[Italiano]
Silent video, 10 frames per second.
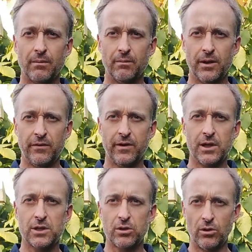mi
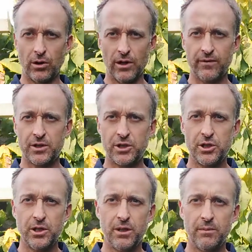riferisco ai
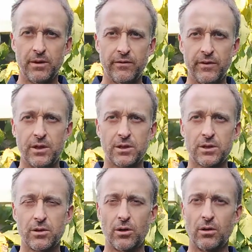vaccini, mi
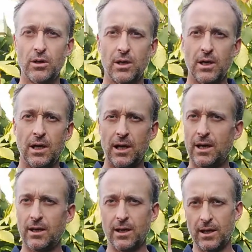riferisco
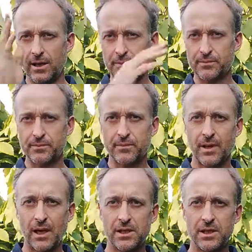alla,
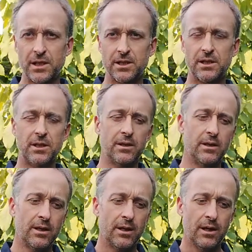ai sessi,
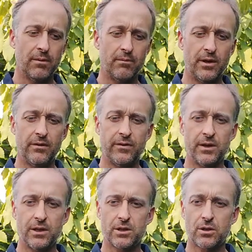mi
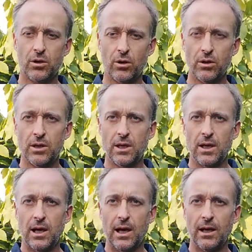riferisco
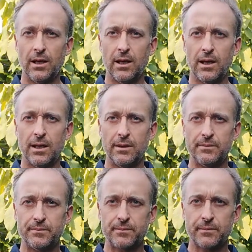alla,
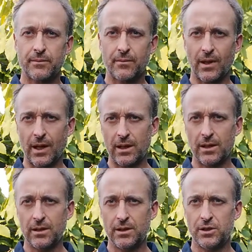
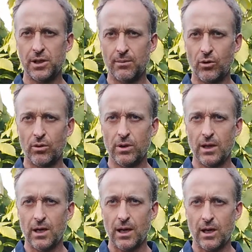diciamo,
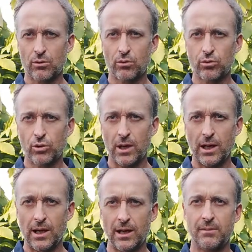alla
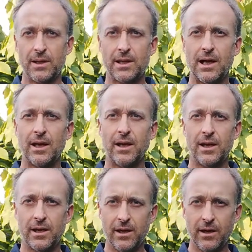cultura
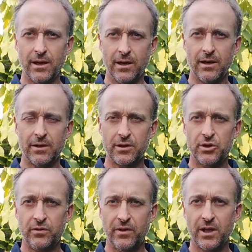alimentare che eh,
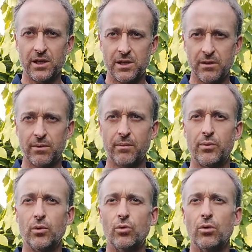ci viene sempre
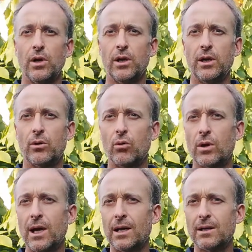più
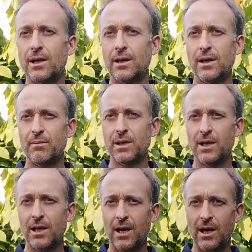inculcata in
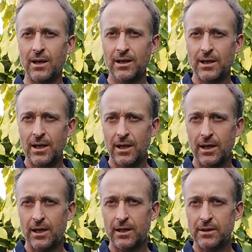maniera
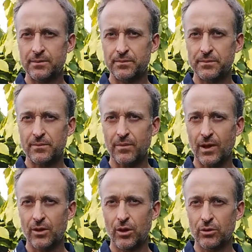eh,
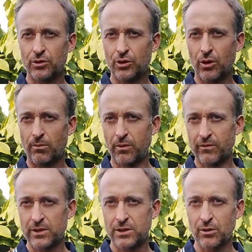non troppo
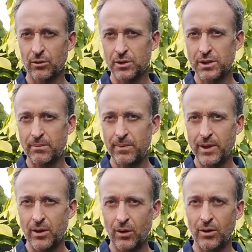vistosa,
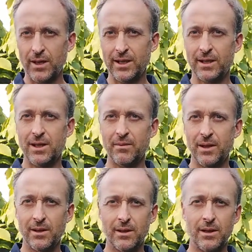però
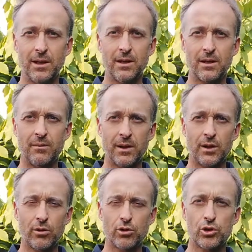lentamente,
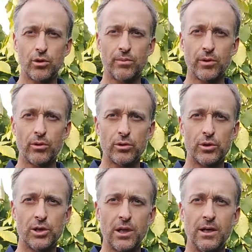lentamente, goccia dopo
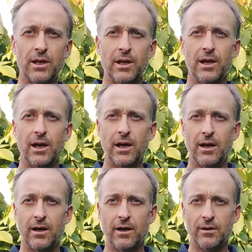goccia,
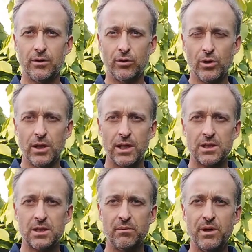eh, noi la
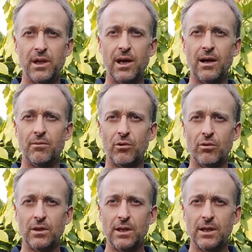
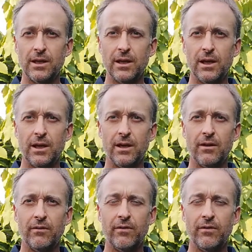assimiliamo e